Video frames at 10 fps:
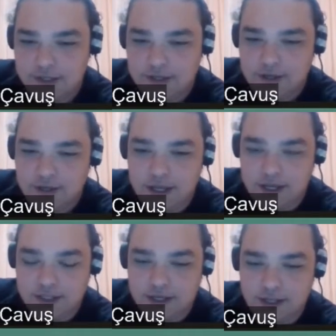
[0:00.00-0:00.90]

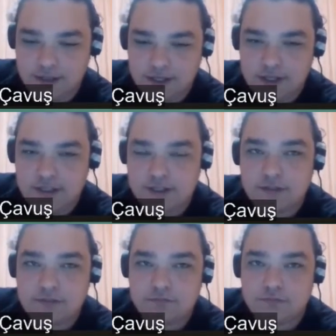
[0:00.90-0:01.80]
Ayakta kaldılar ki
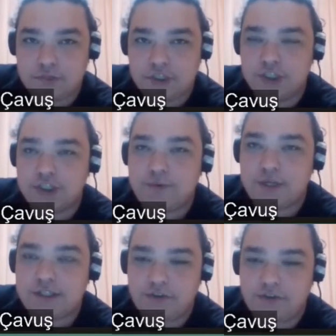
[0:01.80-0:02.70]
ikinci
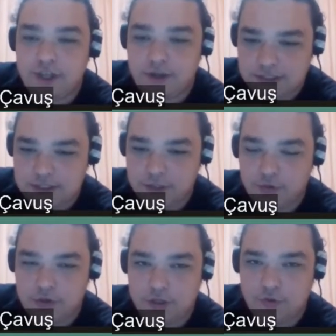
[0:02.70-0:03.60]
maçta Fenerbahçe'nin
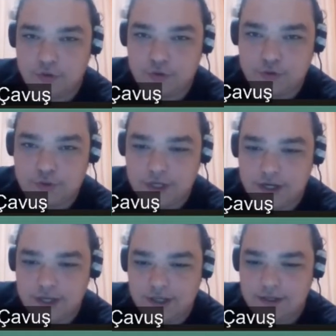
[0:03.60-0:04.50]
oynadığı üçüncü
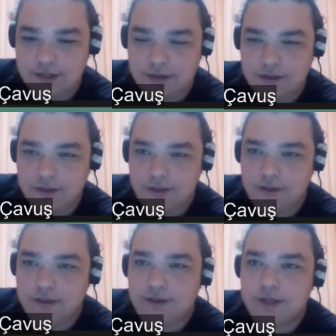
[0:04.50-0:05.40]
çeyrek
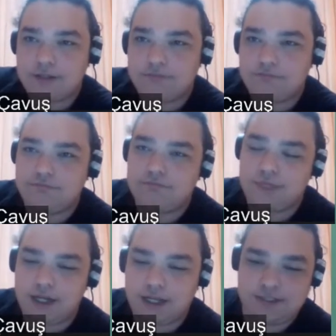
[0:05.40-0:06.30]
hani
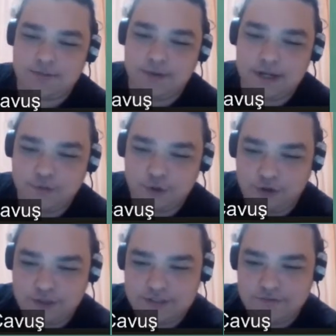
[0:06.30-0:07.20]
Kenan Sipahi'nin bir
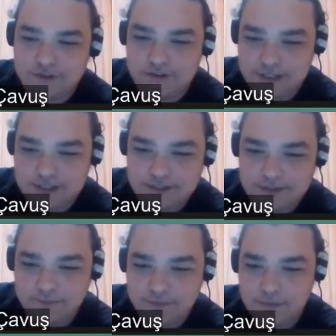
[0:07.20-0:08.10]
4'te 0'ı var.
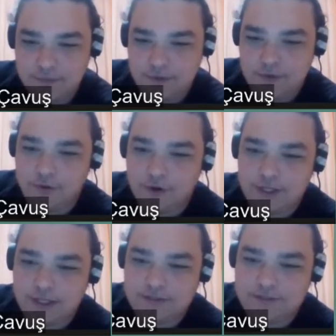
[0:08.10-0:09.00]
Ona da
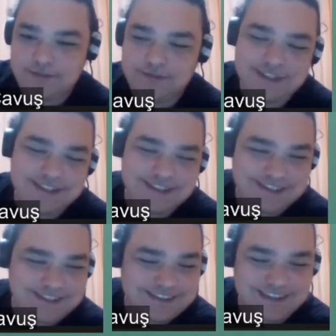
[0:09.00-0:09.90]
şimdi
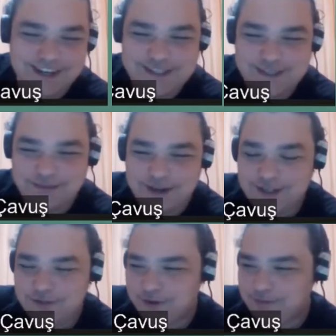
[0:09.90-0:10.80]
Kenan
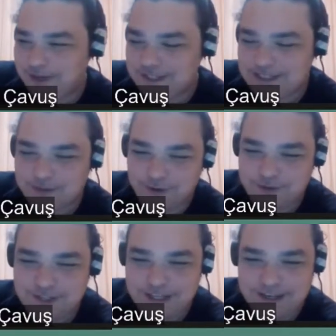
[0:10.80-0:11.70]
Sipahi çok
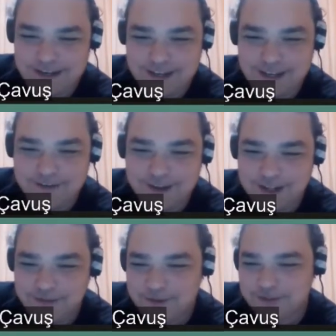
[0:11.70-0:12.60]
basketbolcu değil. Eyvallah
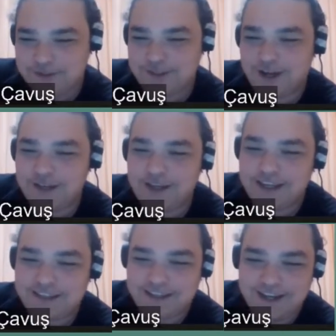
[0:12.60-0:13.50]
ama sahaya
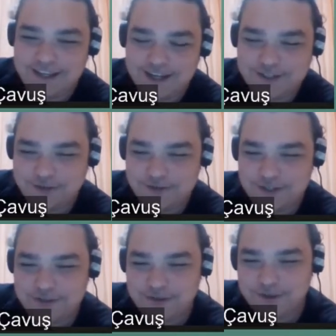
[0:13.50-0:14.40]
getirdiği enerji yüzünden
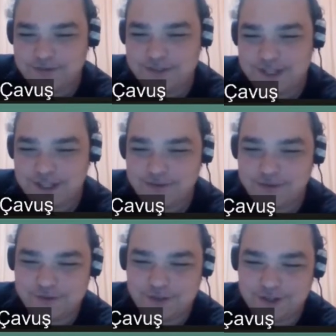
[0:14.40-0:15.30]
çok da bir şey
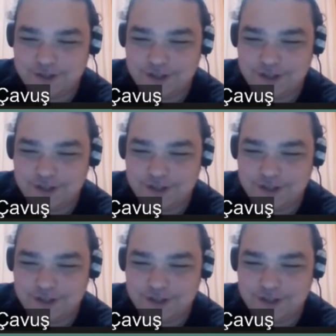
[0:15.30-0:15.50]
diyemiyorsun. Hani